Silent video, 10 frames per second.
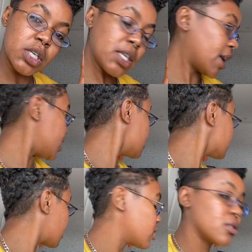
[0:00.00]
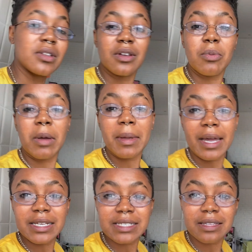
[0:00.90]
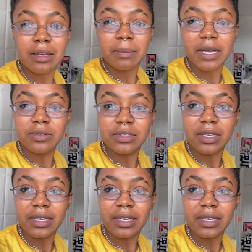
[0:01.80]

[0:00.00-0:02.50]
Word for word: E é isso, agora eu tô indo arrumar minha casa e tá uma bagunça,